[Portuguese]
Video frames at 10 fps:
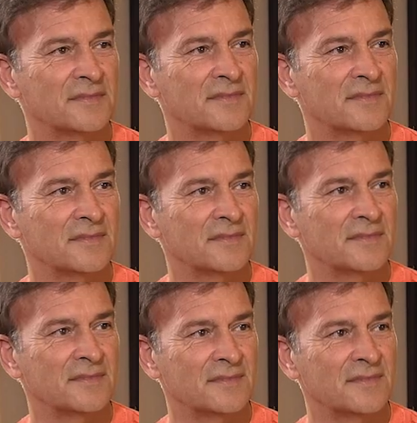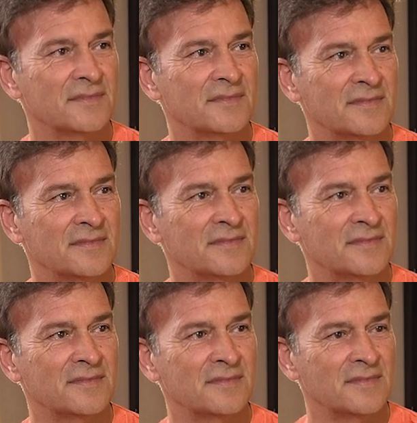E, e começo por aí. Como é que começou o
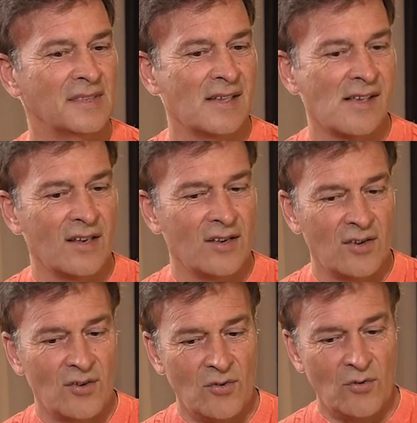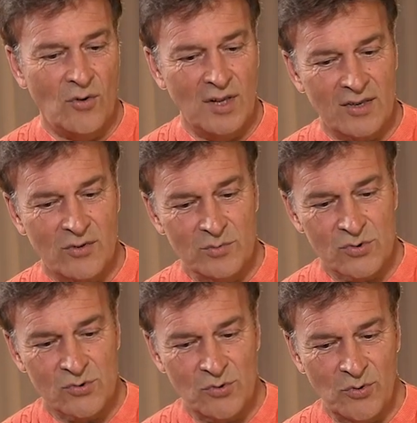ano? Olha,
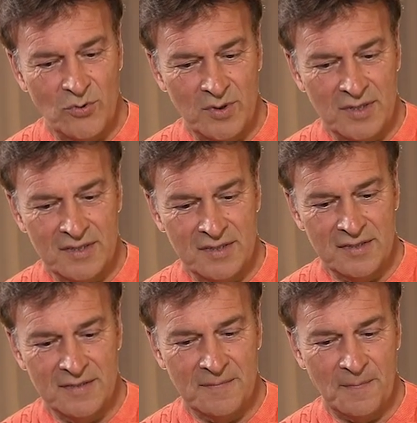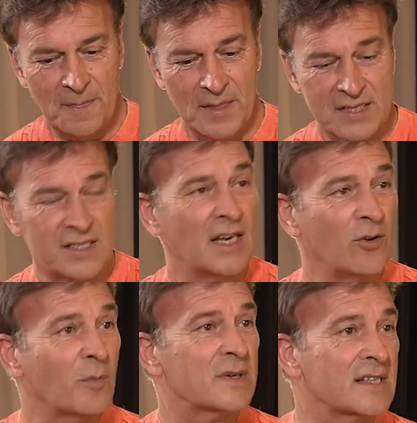começou. Uh, desde
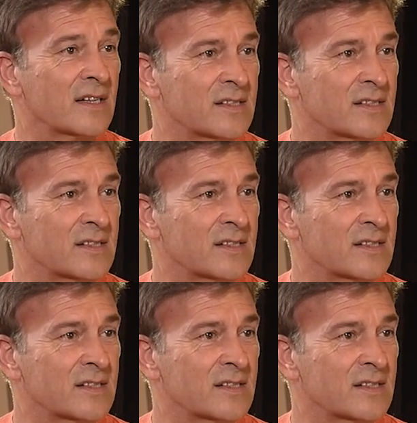já é um prazer